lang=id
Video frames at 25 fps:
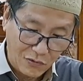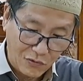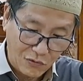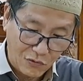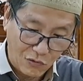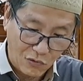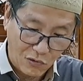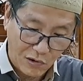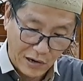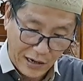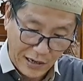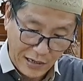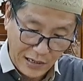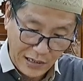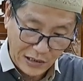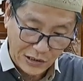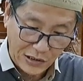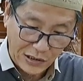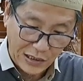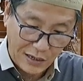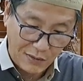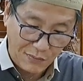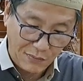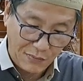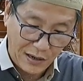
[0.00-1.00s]
Qurannya
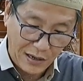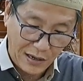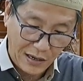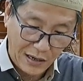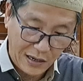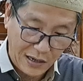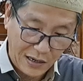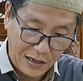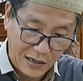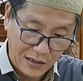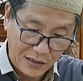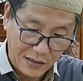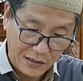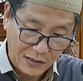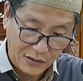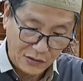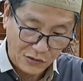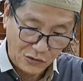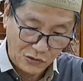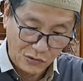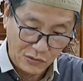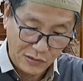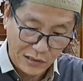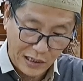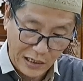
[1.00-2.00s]
sama
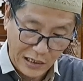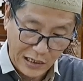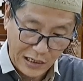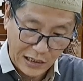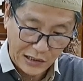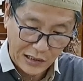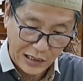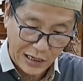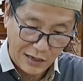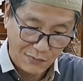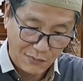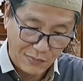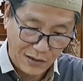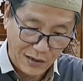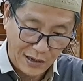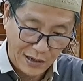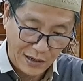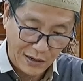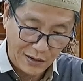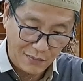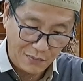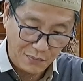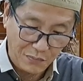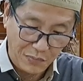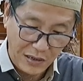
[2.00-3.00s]
Sunnahnya
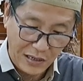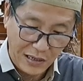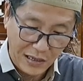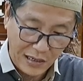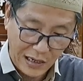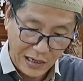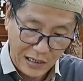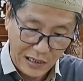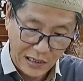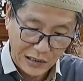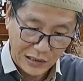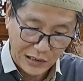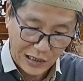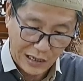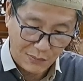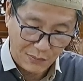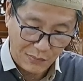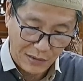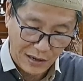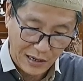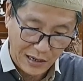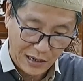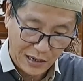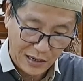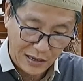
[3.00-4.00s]
sama Pindahnya
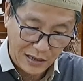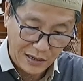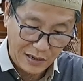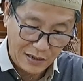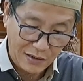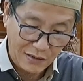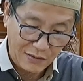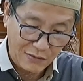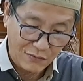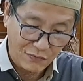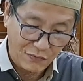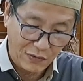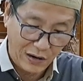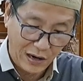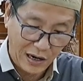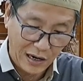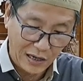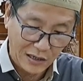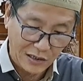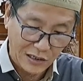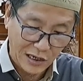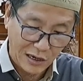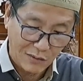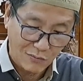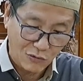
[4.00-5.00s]
sama
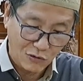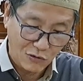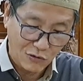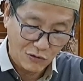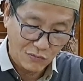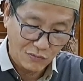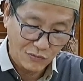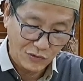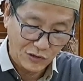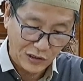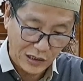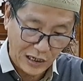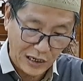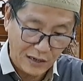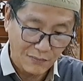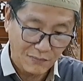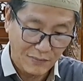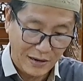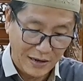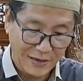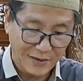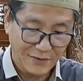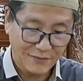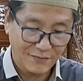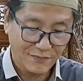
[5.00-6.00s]
Fa'akdamuhum
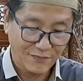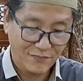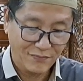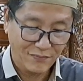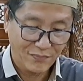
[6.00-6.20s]
silman